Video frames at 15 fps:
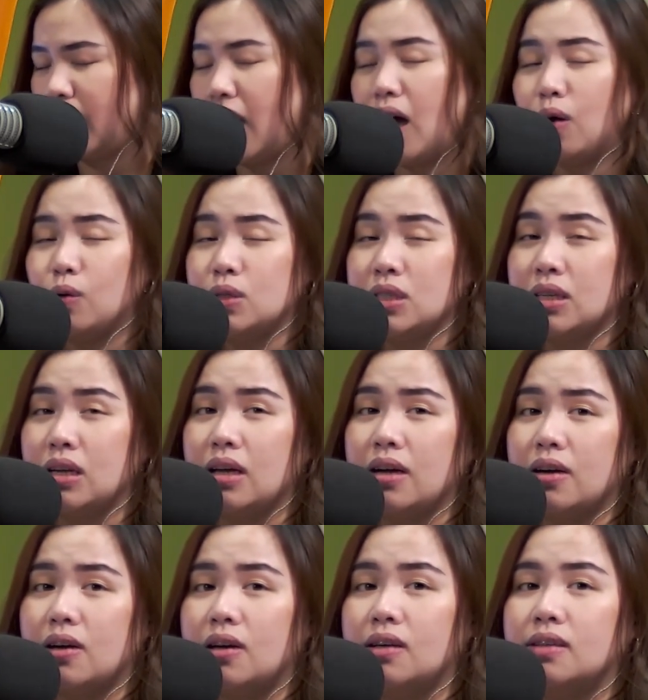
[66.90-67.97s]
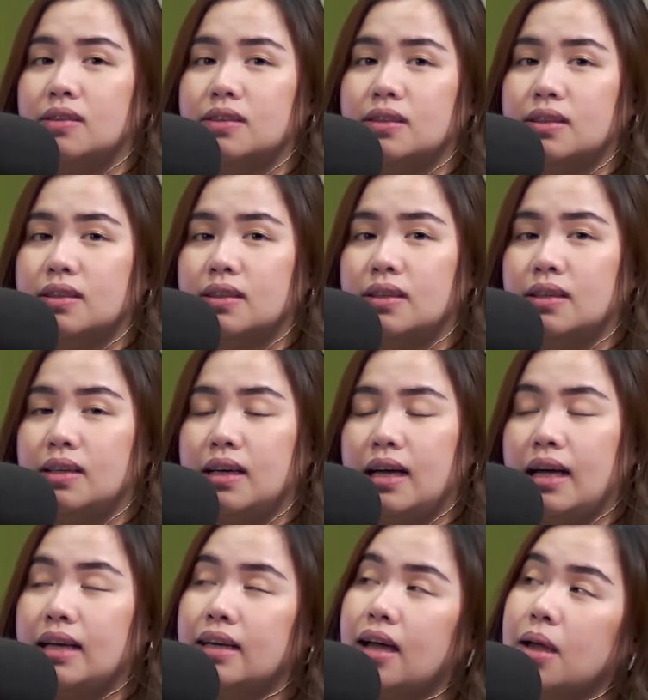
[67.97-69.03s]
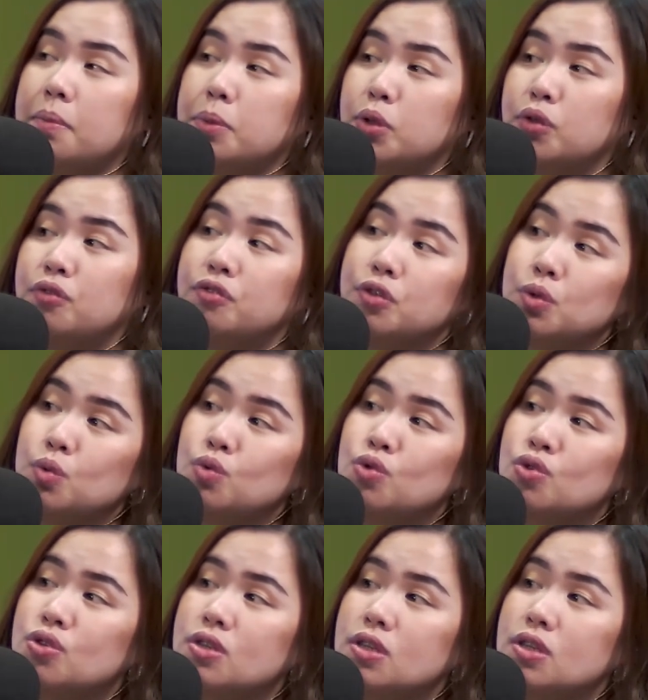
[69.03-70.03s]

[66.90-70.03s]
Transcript: Ako si Claire and I'm confused.